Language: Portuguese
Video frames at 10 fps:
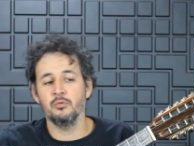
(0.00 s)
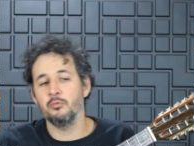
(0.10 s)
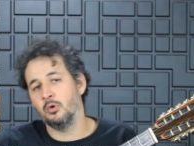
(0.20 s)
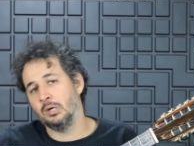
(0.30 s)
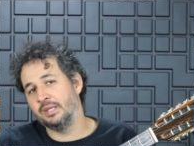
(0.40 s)

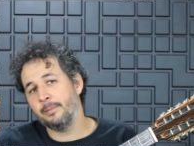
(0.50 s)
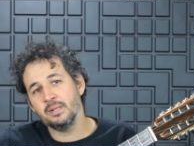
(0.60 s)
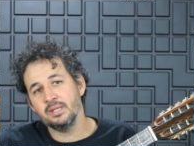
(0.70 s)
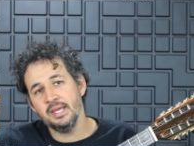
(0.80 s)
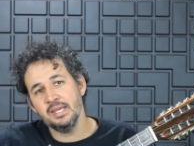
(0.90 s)
eu, eu
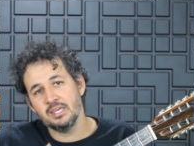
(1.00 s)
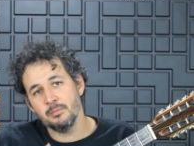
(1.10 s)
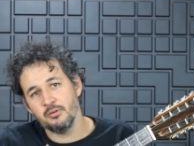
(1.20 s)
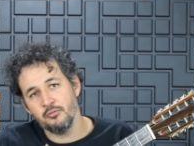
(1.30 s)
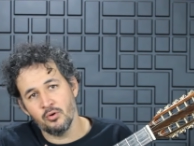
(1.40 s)
adaptei aqui
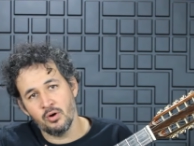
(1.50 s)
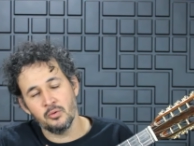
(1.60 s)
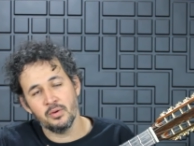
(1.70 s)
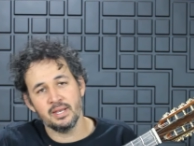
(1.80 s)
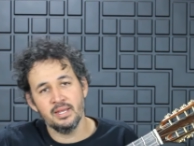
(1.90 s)
para
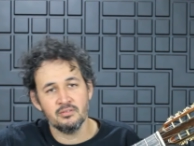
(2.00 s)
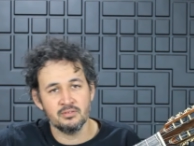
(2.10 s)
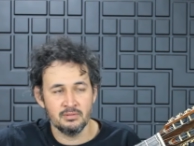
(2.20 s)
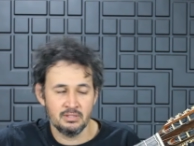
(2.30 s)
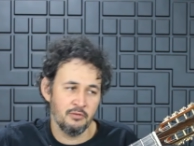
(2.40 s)
viola, creio
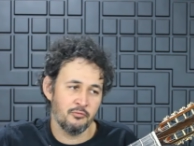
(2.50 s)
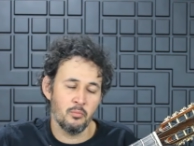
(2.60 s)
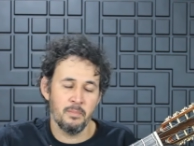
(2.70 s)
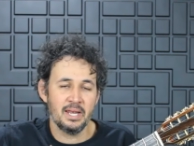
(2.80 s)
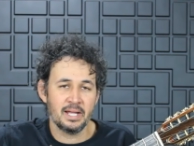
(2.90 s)
que
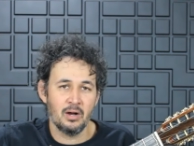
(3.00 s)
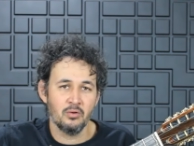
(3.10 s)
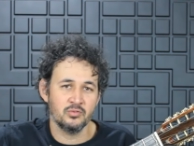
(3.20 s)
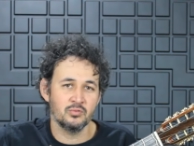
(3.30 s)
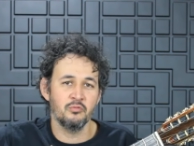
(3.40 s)
ficou bem legal,
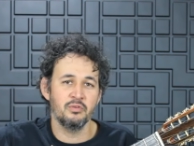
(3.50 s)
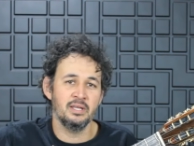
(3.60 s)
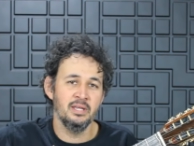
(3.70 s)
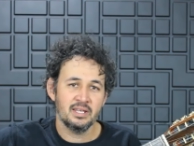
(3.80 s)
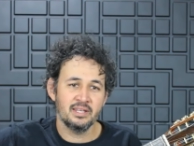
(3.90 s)
vocês vão
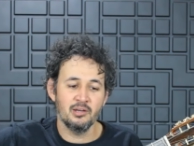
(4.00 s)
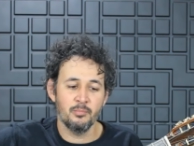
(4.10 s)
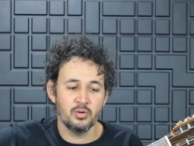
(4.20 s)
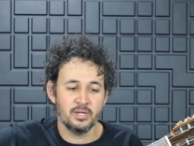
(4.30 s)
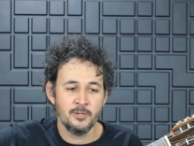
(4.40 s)
ver daqui a
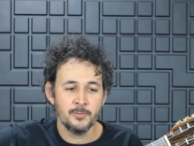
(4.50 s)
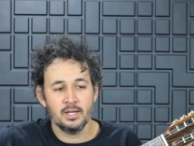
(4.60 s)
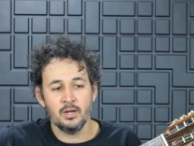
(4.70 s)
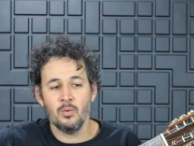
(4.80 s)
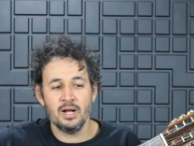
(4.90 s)
pouquinho.
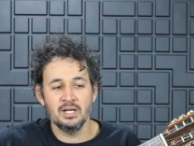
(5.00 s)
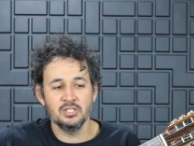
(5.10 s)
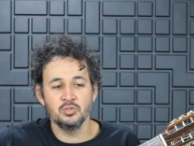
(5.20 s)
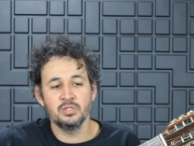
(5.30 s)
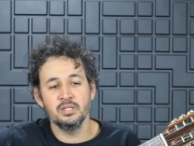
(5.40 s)
É um
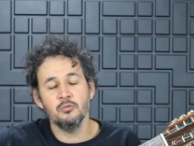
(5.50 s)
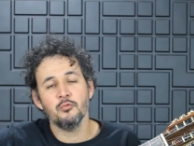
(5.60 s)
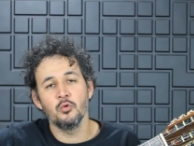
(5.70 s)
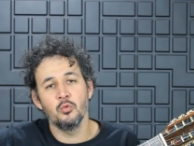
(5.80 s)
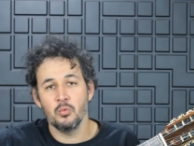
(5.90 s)
arranjo que não
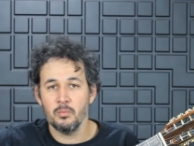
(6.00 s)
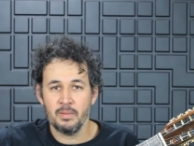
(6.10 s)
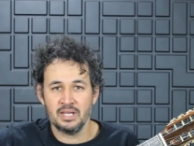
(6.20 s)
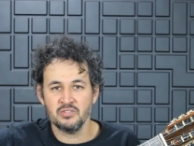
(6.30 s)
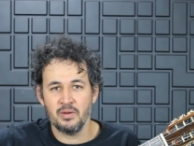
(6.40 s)
ficou
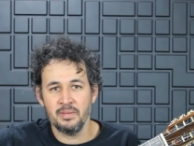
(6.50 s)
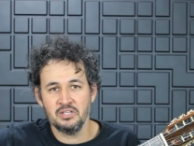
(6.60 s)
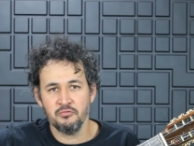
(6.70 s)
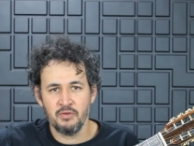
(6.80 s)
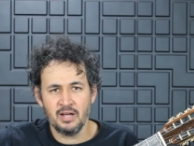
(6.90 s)

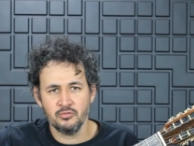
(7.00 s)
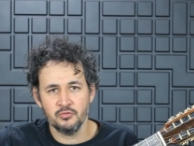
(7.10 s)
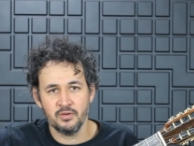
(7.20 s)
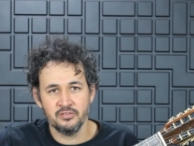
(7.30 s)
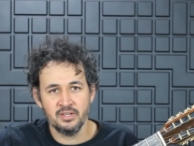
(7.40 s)
relativamente fácil
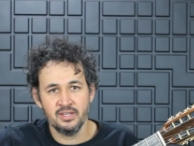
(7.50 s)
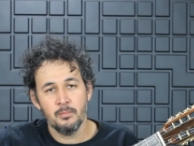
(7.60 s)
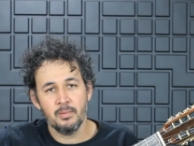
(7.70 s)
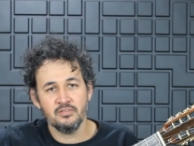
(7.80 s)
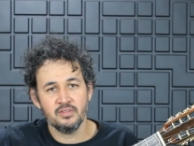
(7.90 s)
de fazer,
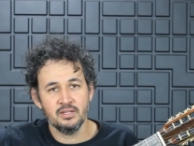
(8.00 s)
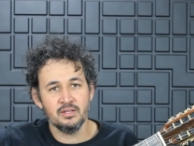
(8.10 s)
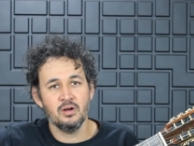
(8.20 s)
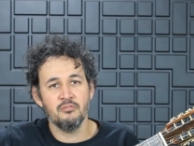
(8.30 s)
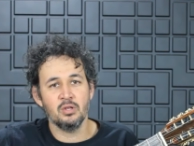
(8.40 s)
mas que
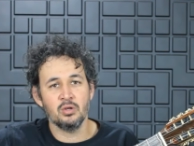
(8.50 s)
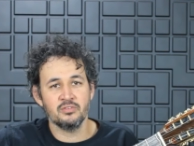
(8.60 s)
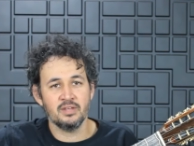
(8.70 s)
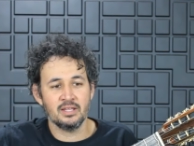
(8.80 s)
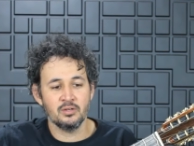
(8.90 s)
dá uma
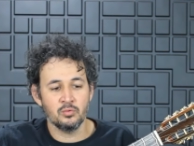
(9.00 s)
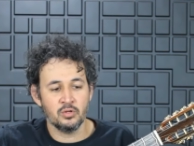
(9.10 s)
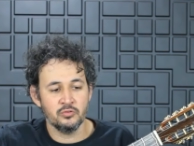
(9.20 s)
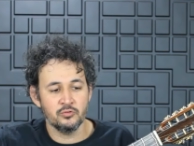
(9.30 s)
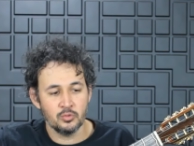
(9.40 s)
valorizada no
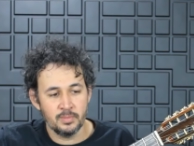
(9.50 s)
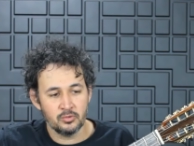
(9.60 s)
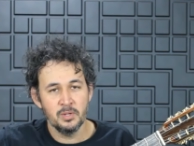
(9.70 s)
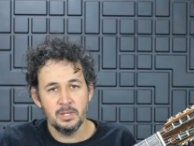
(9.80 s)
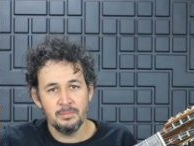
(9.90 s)
nosso
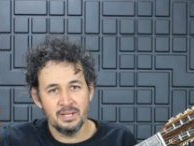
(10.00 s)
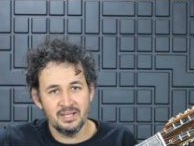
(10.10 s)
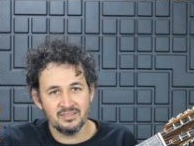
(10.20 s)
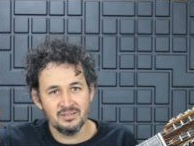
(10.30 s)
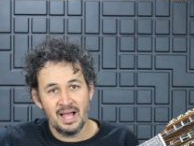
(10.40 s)
instrumento
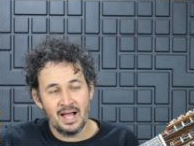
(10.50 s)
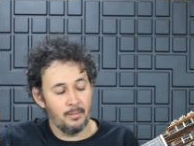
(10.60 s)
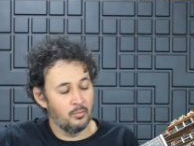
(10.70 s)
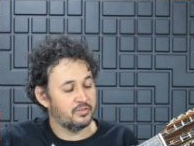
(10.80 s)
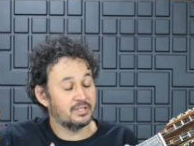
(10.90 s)
beleza? A
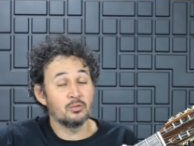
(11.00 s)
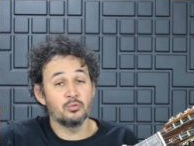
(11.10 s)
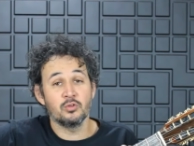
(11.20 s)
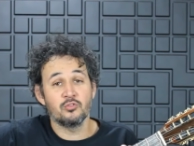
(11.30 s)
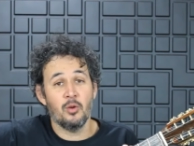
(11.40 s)
música está no
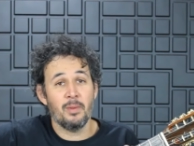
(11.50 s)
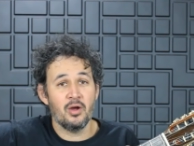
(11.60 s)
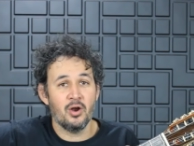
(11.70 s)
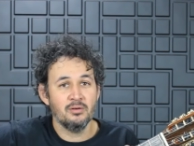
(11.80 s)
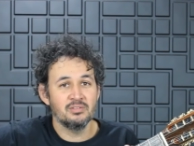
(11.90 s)
tom de sol
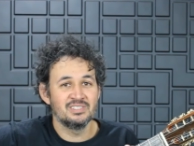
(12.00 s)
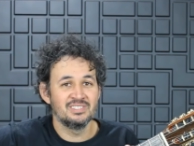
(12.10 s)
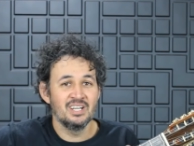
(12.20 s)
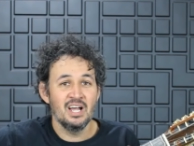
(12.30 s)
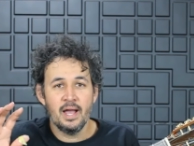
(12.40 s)
maior,
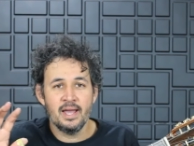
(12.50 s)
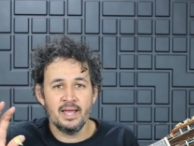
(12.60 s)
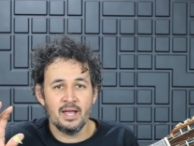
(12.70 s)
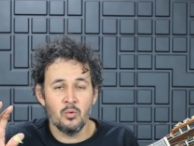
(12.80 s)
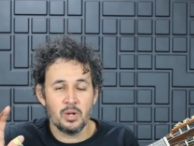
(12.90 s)

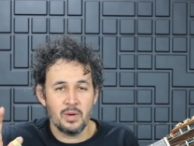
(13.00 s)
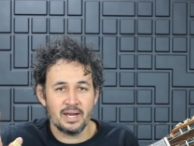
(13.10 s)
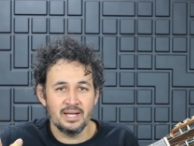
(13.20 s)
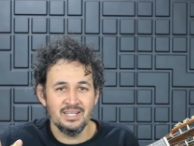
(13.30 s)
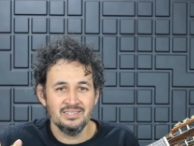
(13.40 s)
é uma
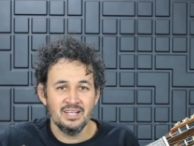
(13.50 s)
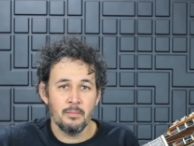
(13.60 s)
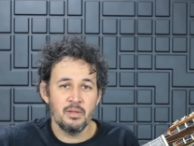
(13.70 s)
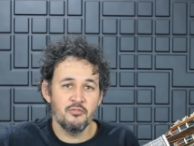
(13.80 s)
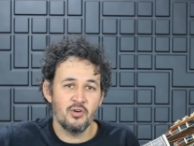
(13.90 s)
guarânia, a
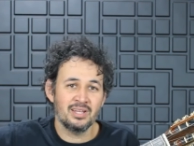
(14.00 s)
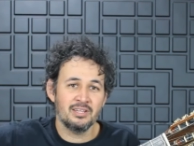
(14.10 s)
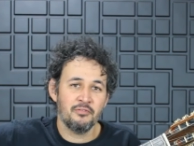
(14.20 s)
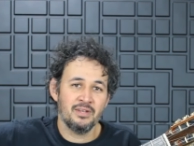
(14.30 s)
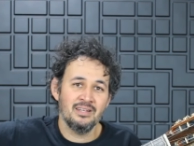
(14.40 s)
minha viola está
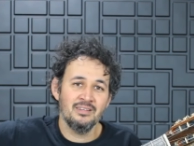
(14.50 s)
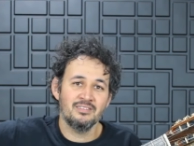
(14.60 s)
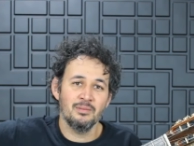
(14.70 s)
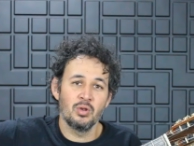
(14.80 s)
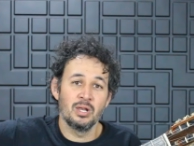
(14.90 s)
afinada em
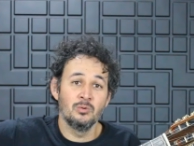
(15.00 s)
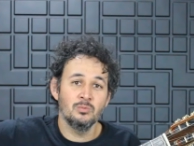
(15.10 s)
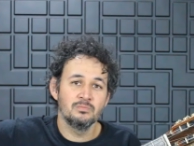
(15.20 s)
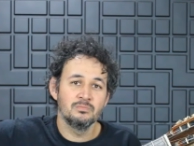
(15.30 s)
cebolão.